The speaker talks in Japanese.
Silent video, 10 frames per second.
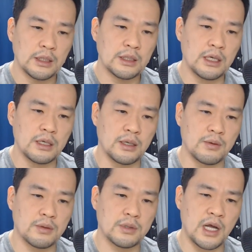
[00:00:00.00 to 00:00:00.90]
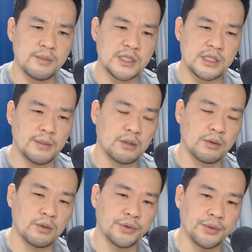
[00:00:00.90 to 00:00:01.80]
なんか神様の
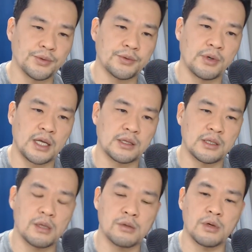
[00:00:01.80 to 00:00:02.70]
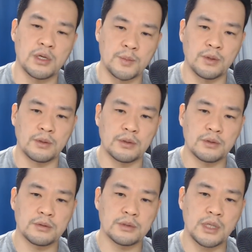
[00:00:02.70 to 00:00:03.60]
こととかっていうよりも、
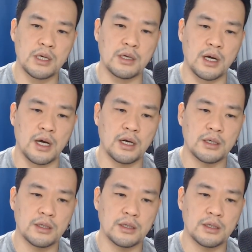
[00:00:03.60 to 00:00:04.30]
なんか、